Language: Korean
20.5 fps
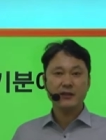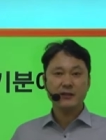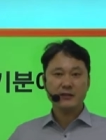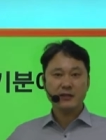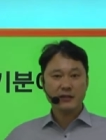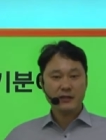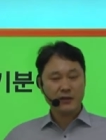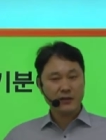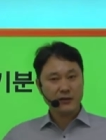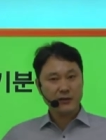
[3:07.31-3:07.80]

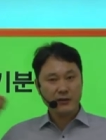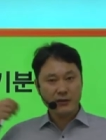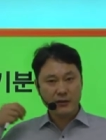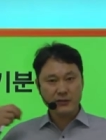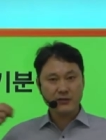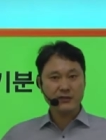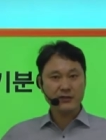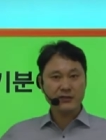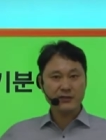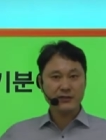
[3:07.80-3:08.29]
이제
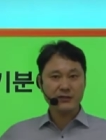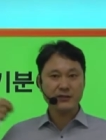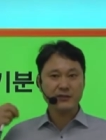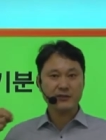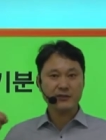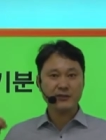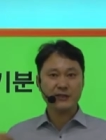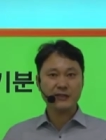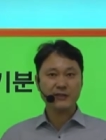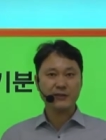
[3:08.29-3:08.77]
언뜻 듣는
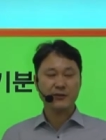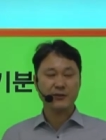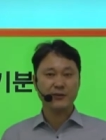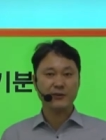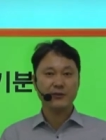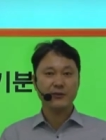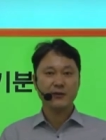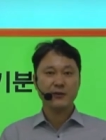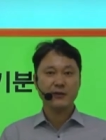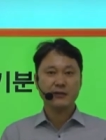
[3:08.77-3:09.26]
것들이 있죠.
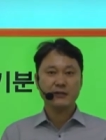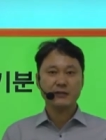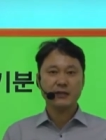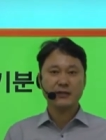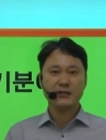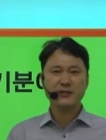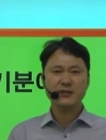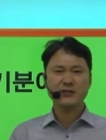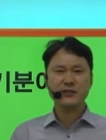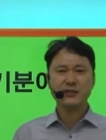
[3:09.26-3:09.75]
자,
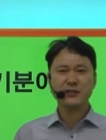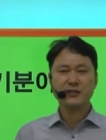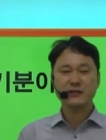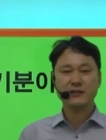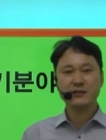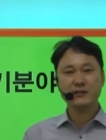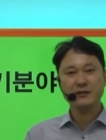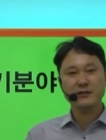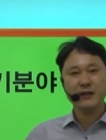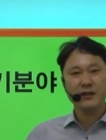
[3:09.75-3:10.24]
그런
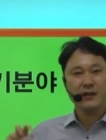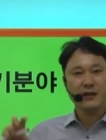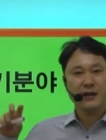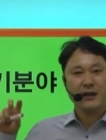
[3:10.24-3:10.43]
지식들을